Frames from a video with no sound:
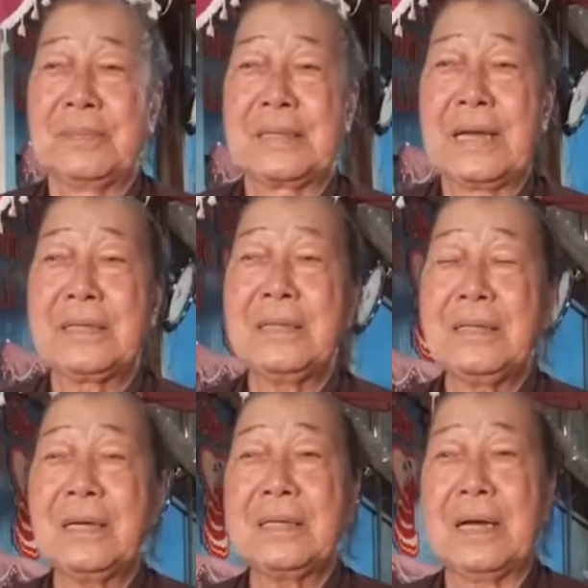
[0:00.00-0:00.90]
sẽ
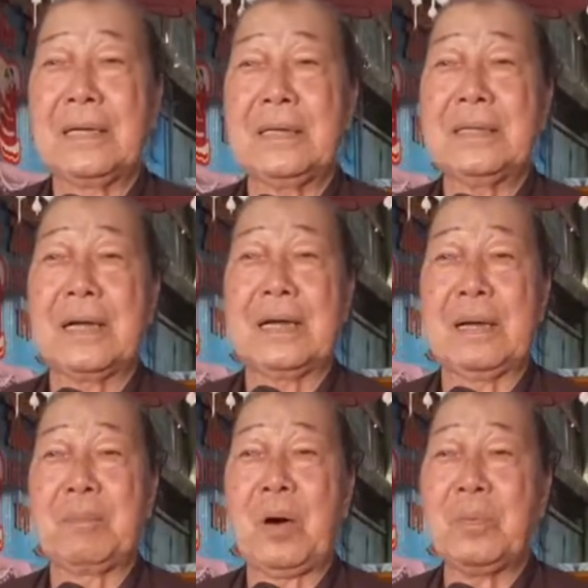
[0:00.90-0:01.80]
chứng vấn đề vấn đề
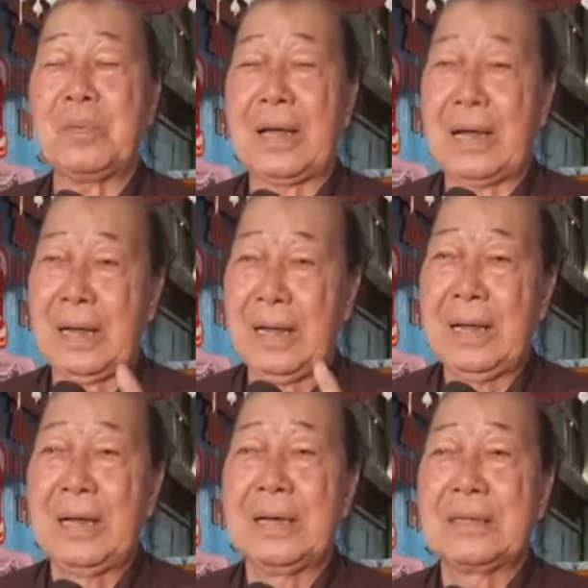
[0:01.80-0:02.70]
là một là
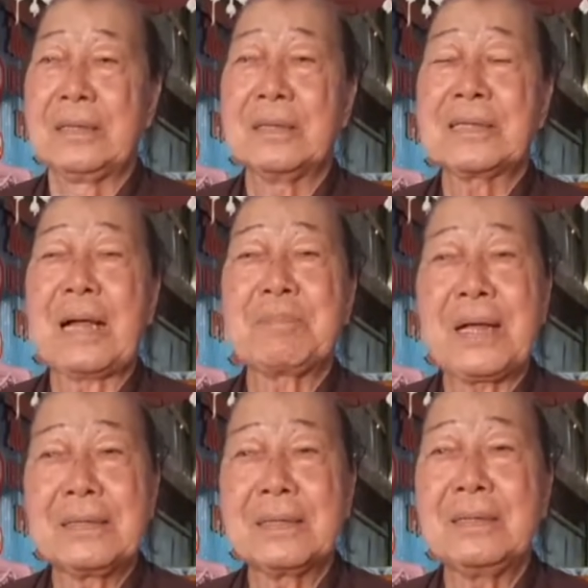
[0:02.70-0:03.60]
được tam
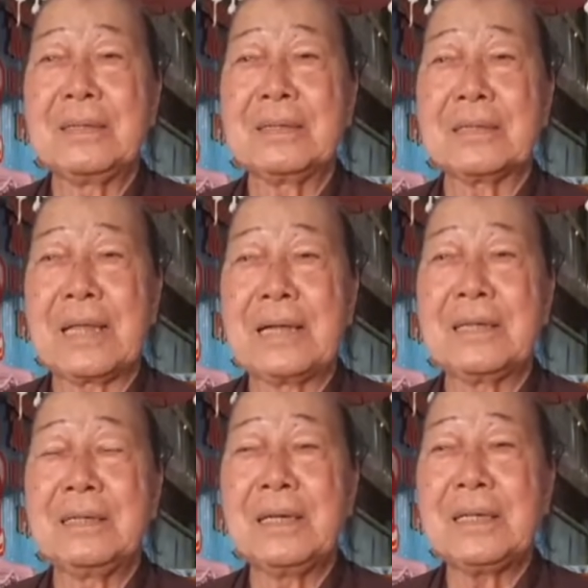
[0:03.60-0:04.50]
thân tước lượng thân
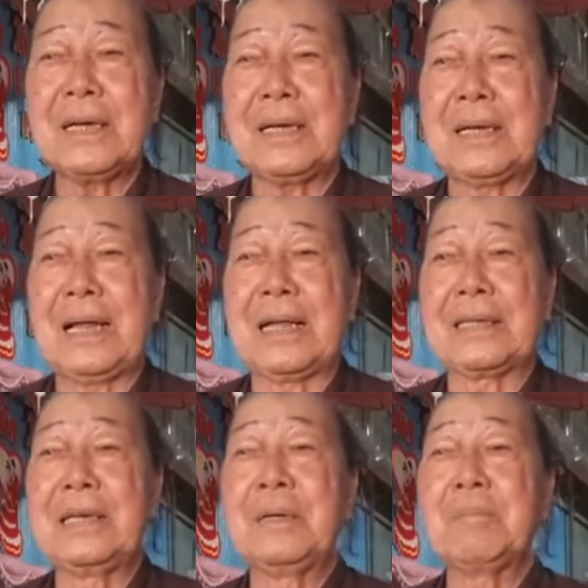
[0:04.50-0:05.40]
thứ nhất là
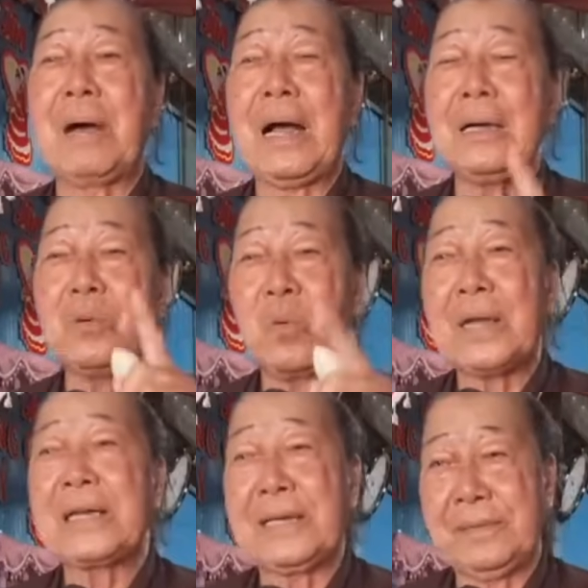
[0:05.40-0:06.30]
thiên ba ức
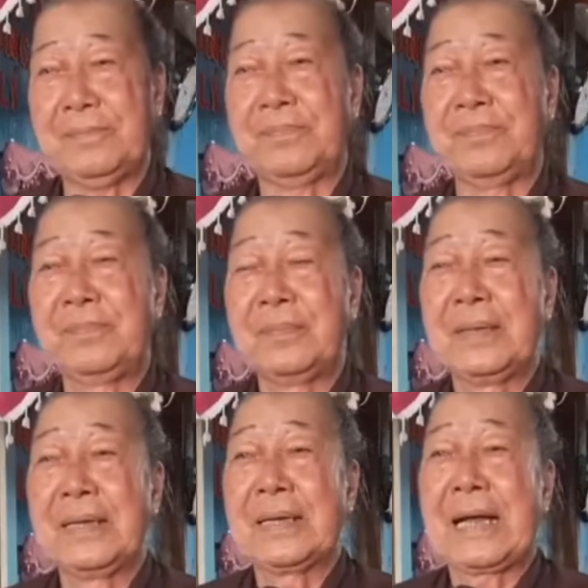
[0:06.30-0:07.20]
quá thân
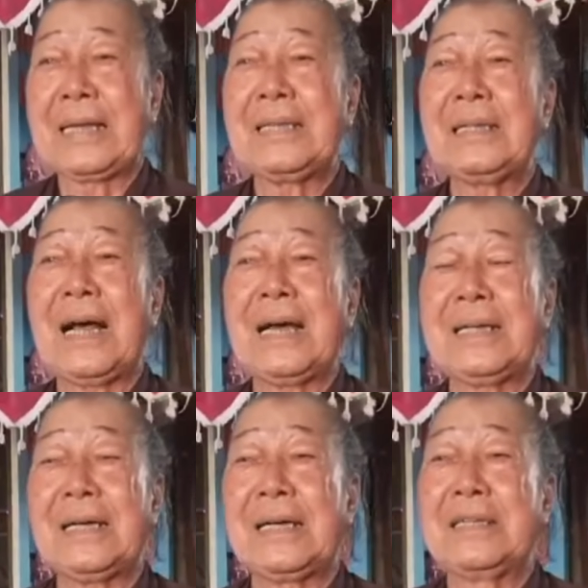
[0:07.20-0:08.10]
cái thứ hai
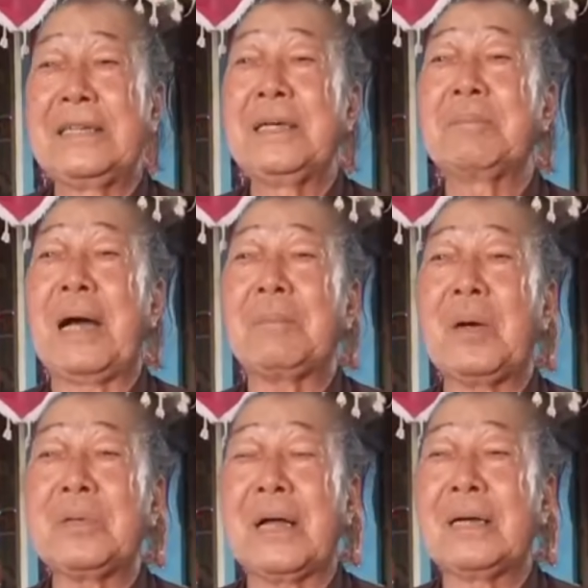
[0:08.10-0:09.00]
nó là viên mãn
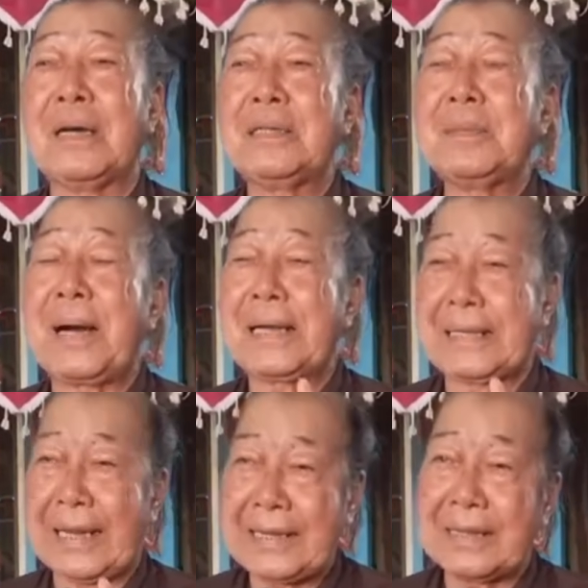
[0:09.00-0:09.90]
báo thân cái thứ ba là
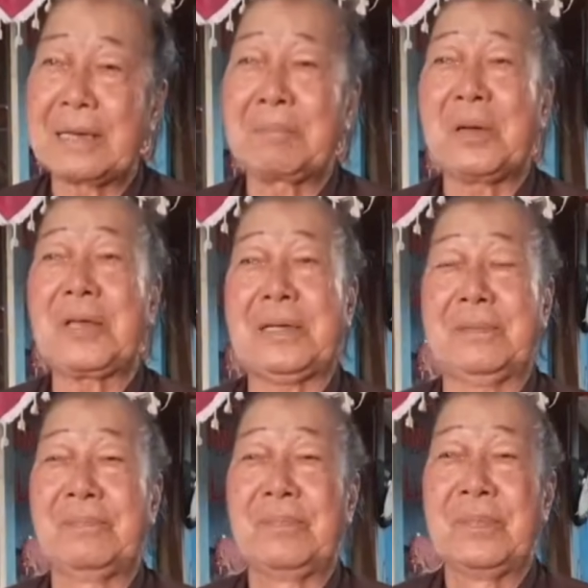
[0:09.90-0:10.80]
thanh tịnh báo thân
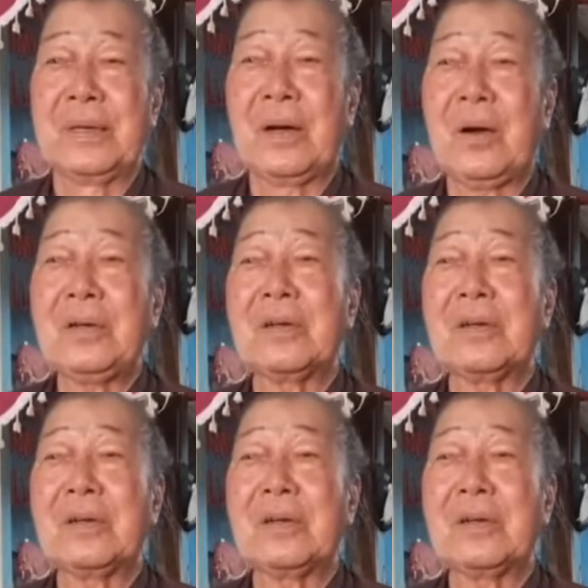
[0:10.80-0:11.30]
có